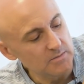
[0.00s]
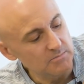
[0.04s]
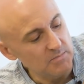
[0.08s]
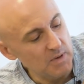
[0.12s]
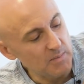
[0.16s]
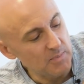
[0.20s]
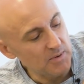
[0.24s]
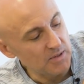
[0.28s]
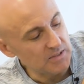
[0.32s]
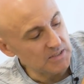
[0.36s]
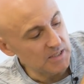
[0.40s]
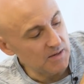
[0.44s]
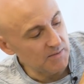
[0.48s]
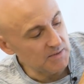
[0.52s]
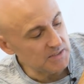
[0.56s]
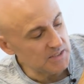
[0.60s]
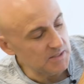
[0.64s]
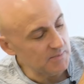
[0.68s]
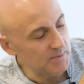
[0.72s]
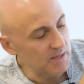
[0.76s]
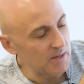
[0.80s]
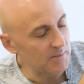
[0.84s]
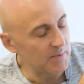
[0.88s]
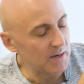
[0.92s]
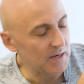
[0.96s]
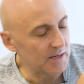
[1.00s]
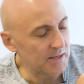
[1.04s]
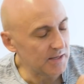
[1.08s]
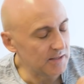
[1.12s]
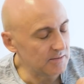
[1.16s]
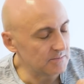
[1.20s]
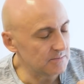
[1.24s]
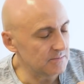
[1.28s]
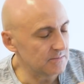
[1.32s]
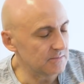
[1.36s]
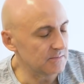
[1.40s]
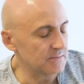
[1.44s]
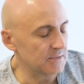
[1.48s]
Voy a aprovechar a ver si me llama
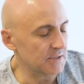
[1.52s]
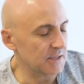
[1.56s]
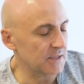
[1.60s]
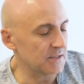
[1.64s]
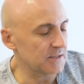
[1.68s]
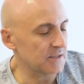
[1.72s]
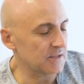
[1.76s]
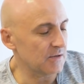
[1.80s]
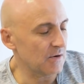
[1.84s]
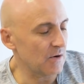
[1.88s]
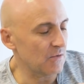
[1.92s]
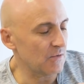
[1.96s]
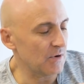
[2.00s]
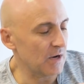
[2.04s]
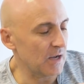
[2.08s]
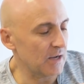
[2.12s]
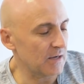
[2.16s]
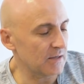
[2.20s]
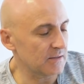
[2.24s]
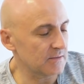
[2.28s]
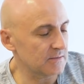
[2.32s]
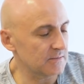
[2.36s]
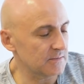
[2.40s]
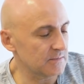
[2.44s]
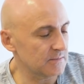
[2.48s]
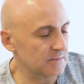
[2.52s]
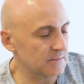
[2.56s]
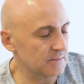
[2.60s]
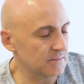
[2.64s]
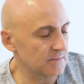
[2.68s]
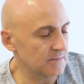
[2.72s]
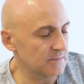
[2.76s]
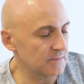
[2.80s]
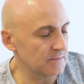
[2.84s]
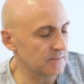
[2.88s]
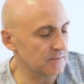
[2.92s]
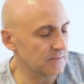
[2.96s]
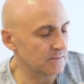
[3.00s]
alguien. Aquí toma una...
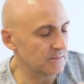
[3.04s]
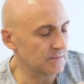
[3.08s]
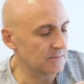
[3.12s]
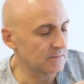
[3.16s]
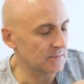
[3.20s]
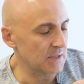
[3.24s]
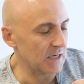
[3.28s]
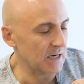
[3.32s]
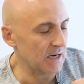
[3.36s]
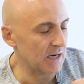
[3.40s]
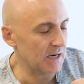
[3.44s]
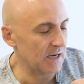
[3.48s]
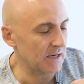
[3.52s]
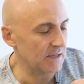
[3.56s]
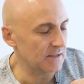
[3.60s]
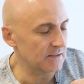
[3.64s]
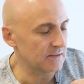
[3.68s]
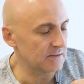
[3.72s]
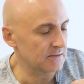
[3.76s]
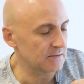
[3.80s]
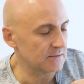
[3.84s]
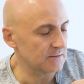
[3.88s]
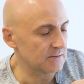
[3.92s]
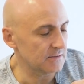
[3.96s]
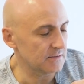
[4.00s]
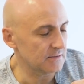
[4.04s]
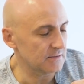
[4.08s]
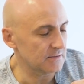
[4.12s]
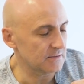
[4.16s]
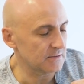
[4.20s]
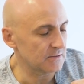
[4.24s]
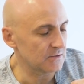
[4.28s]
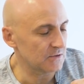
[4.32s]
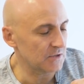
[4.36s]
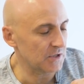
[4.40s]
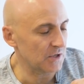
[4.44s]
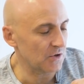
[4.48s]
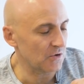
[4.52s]
¿eh?
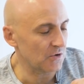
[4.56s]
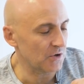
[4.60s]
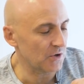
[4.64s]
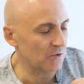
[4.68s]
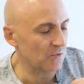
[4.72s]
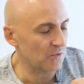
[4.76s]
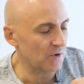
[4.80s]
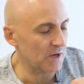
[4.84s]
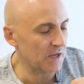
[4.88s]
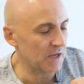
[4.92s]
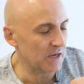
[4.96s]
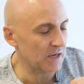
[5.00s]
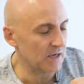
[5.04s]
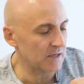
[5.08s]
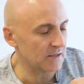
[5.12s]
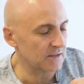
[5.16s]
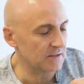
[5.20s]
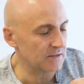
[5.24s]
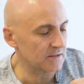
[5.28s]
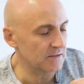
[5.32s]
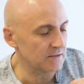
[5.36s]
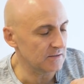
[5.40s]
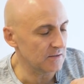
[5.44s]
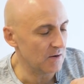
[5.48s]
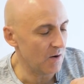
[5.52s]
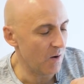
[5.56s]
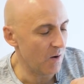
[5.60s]
No tengo ninguna... ya. ¿eh?